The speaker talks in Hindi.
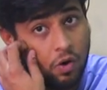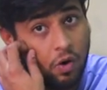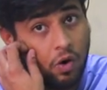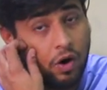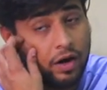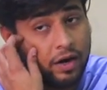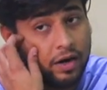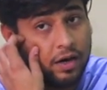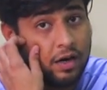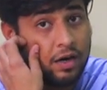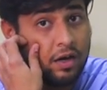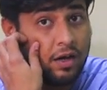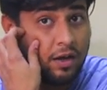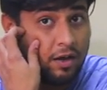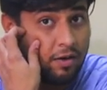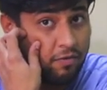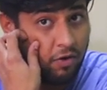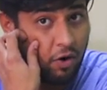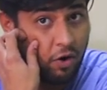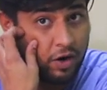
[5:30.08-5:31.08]
और
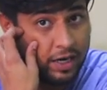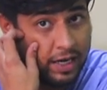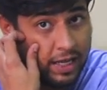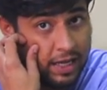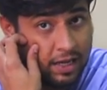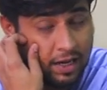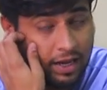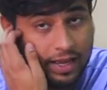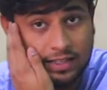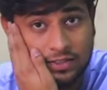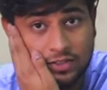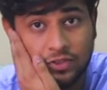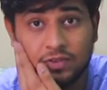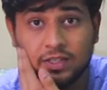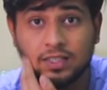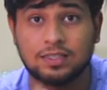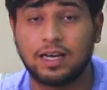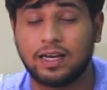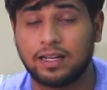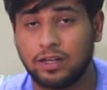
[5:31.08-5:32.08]
फ्लॉन्टिंग एस
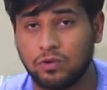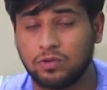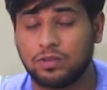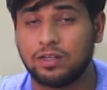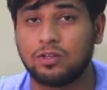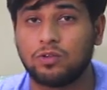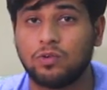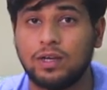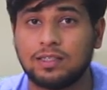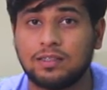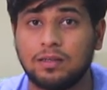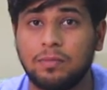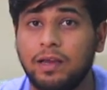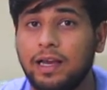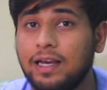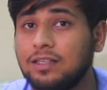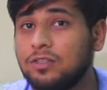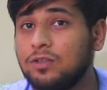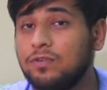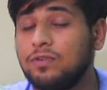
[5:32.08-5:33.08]
ज़्यादा होती हैं तो ऐसे में
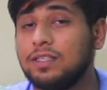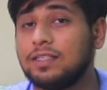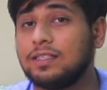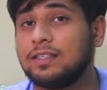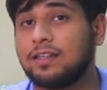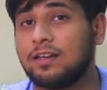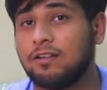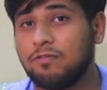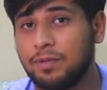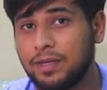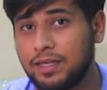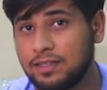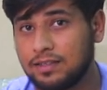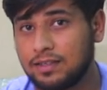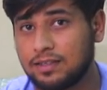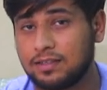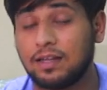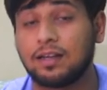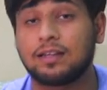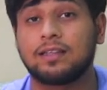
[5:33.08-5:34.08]
एस की तरफ भी
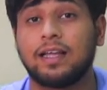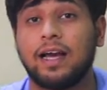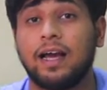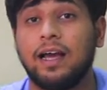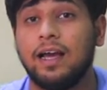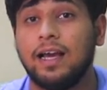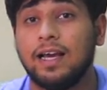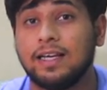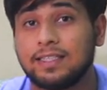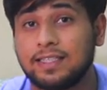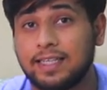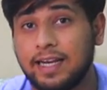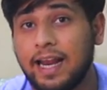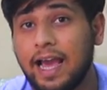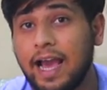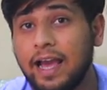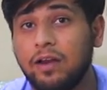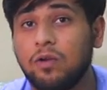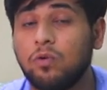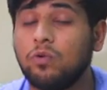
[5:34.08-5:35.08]
खिसक सकता है
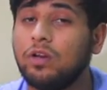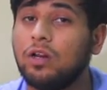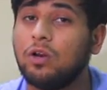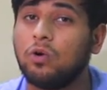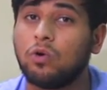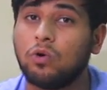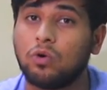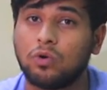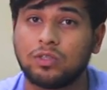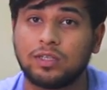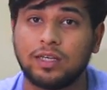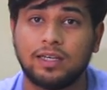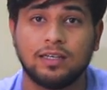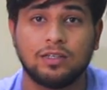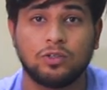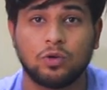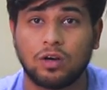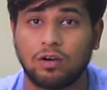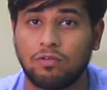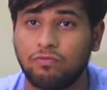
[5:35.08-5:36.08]
सेडैन उन्हीं लोगों को
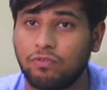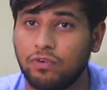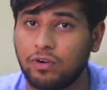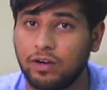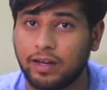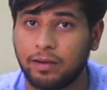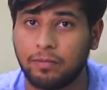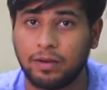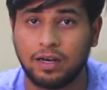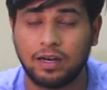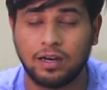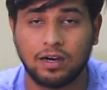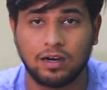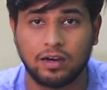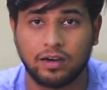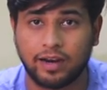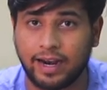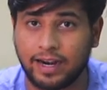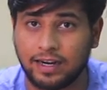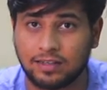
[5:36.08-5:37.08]
चाहिए जो कंफर्टेबल
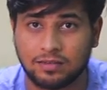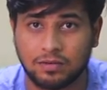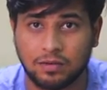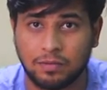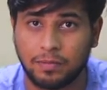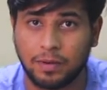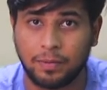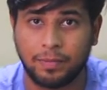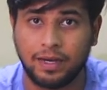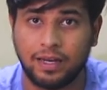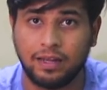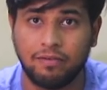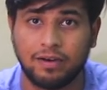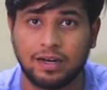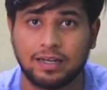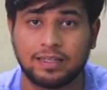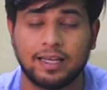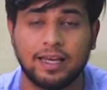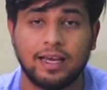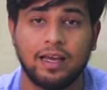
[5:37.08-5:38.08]
राइड्स में बिलीव
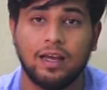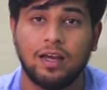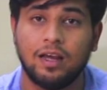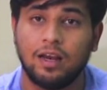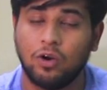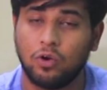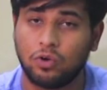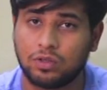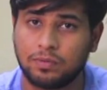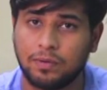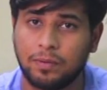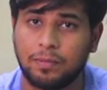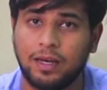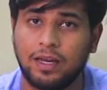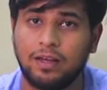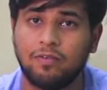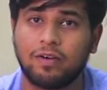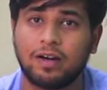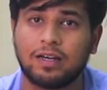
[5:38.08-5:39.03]
करते हैं लुक्स में बिलीव